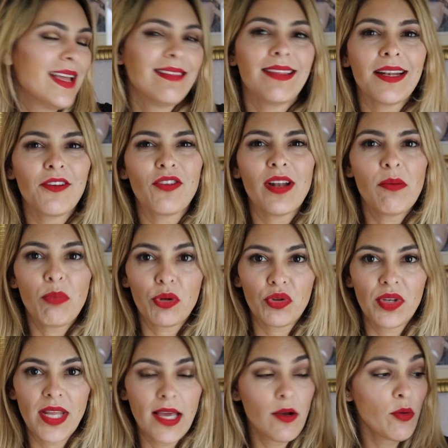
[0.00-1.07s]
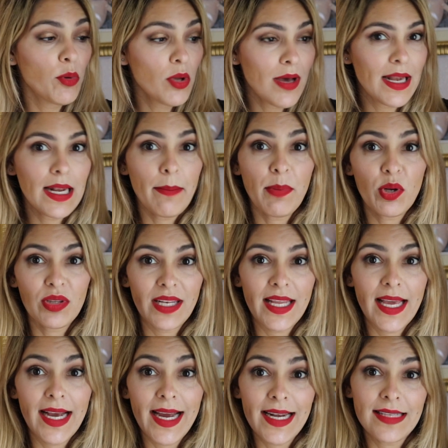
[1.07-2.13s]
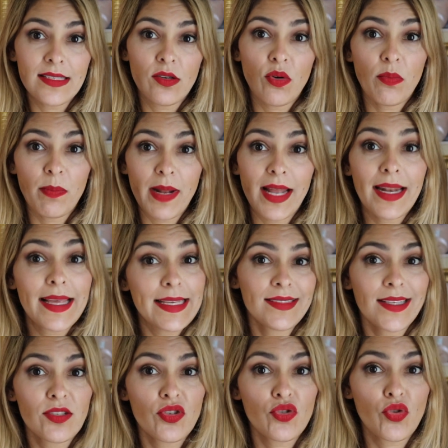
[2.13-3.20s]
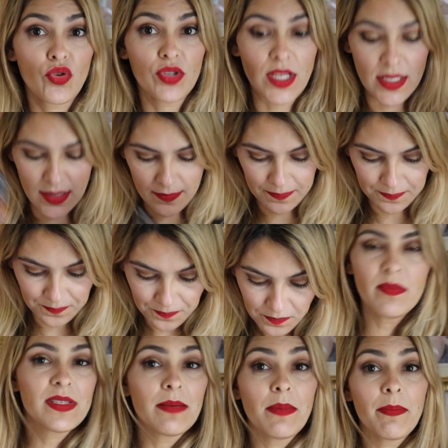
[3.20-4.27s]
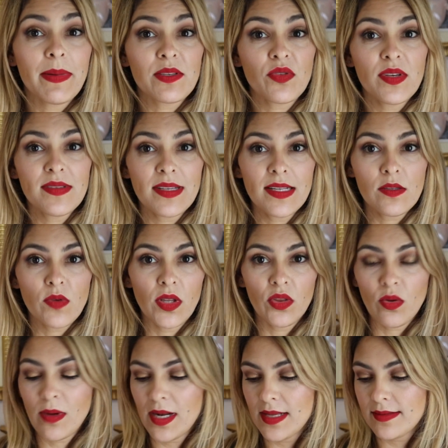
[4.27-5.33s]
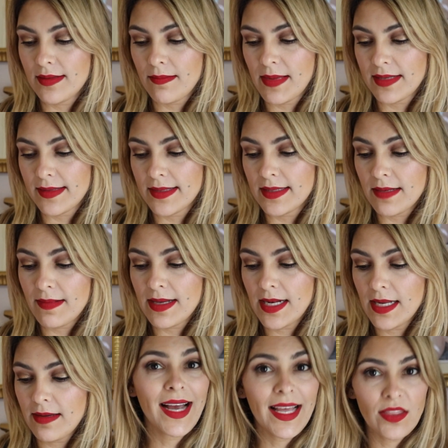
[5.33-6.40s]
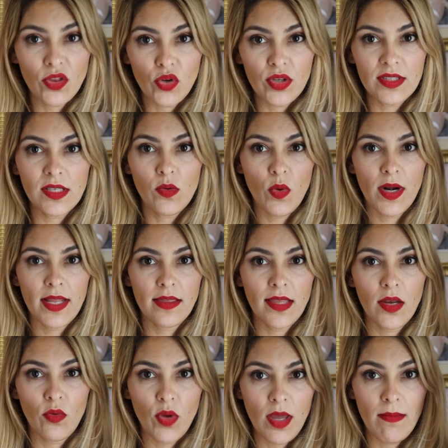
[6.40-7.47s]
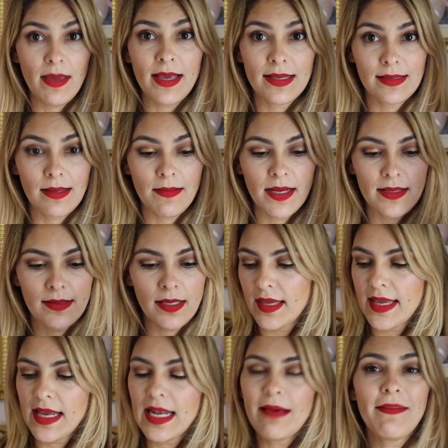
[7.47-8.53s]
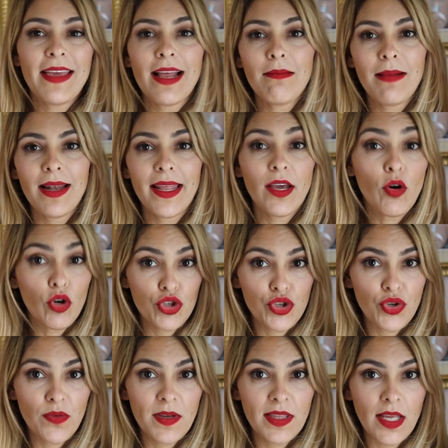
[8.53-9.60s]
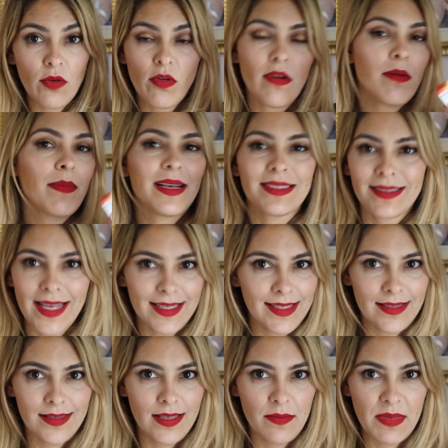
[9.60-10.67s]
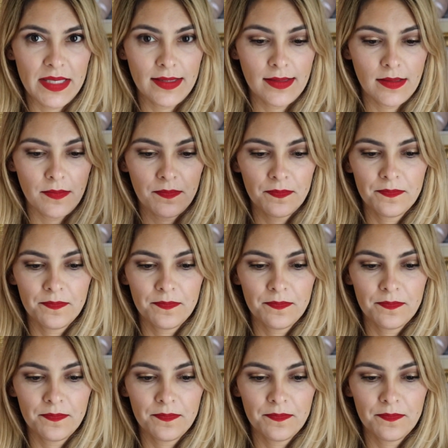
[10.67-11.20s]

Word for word: tenido la oportunidad de probarla pero traía ganas de comprar estas dos cosas. Se me pasó a decirles cuánto vale esta base. Esta vale $14.49 esta base y el labial vale $8.99 más taxas y demás.